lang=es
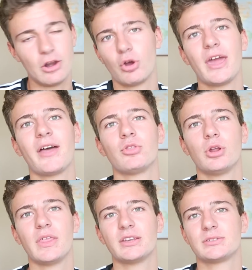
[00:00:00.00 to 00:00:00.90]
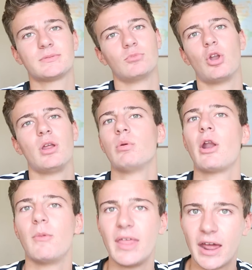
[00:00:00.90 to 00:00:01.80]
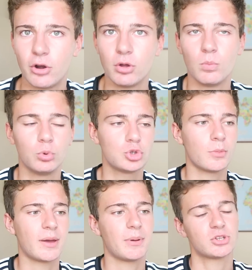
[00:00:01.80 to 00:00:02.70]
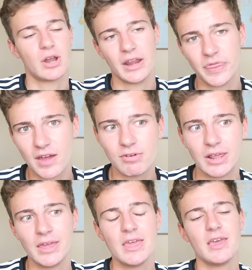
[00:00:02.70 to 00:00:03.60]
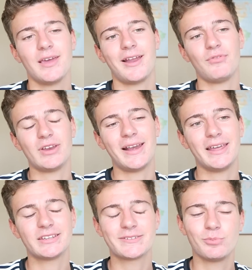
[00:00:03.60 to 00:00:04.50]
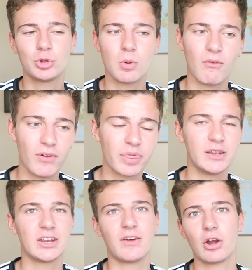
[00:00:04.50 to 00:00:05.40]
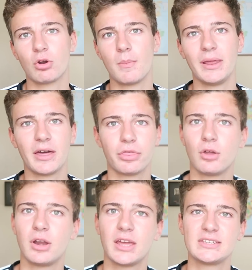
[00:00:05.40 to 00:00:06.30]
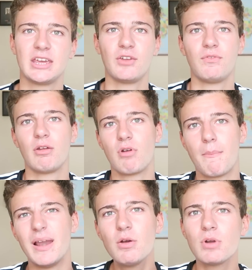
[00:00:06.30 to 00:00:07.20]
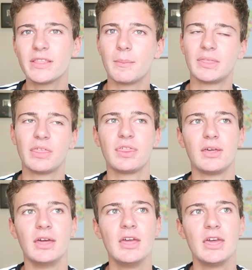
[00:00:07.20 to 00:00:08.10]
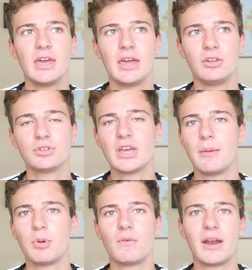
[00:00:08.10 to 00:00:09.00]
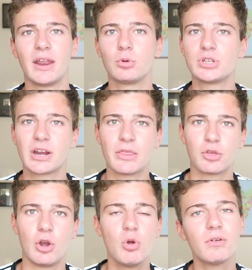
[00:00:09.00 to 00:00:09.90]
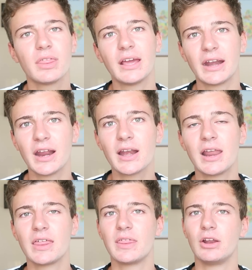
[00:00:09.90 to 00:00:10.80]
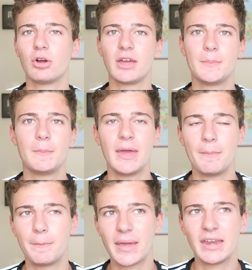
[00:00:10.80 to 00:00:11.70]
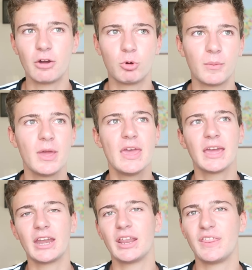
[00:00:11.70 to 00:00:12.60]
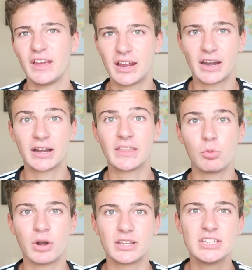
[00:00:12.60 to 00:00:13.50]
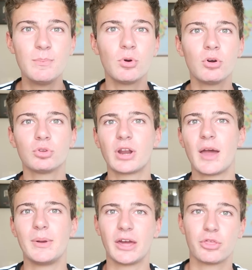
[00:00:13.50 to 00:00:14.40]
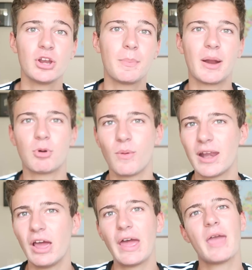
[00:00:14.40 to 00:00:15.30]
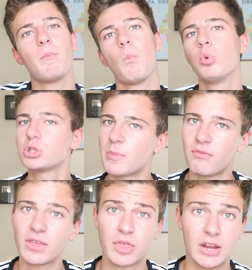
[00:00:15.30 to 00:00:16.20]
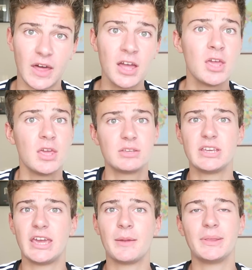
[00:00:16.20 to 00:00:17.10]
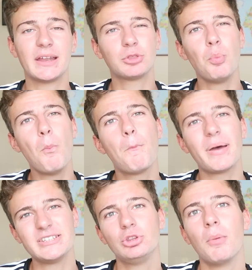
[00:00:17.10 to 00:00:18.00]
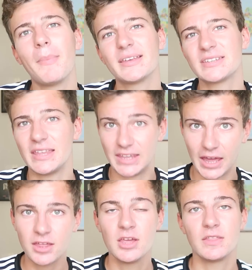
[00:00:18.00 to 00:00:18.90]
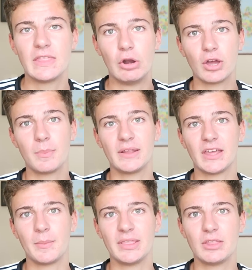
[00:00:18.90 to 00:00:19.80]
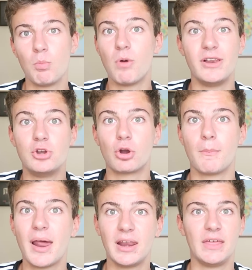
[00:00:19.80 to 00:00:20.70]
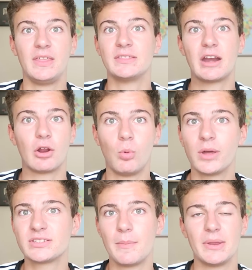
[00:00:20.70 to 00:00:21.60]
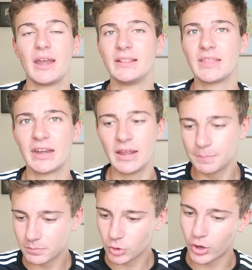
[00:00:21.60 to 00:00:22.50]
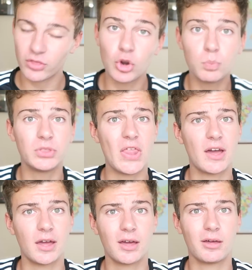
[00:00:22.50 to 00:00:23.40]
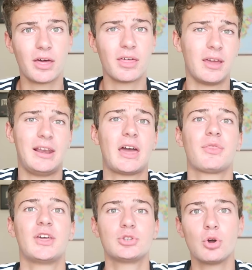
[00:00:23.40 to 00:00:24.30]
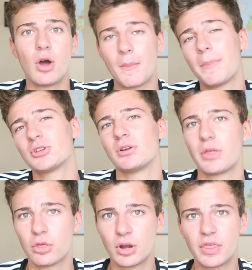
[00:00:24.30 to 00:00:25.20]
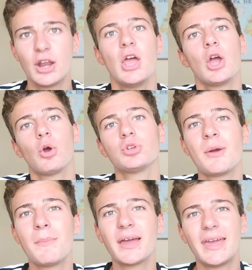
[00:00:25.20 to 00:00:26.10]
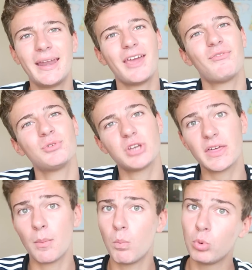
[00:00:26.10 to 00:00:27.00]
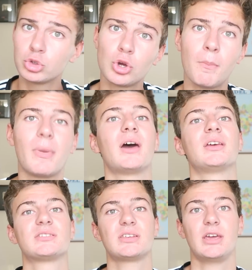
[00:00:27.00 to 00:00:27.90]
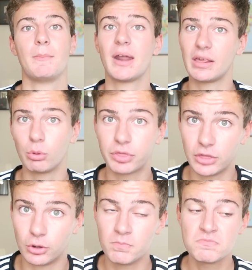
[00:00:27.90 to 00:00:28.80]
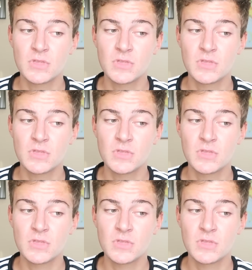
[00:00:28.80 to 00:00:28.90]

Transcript: lo que es Android es, no es ninguna novedad, ¿no? Es mucho más personalizable, al final es mucho más fácil trabajar con aplicaciones que si quieres ver una película, te apetece, eh, no sé, probar, escuchar canciones nuevas, descargarlas, de lo que es en páginas web, quieres descargarte algún archivo, otras aplicaciones para probarlas, hay mucha más facilidad si quieres meterte un pasito más allá de lo que es prácticamente un móvil normal, de entrar WhatsApp, mirar internet, con Android te da el acceso a más personalización hacer cosas más que en iPhone se queda mucho más, eh, más reducido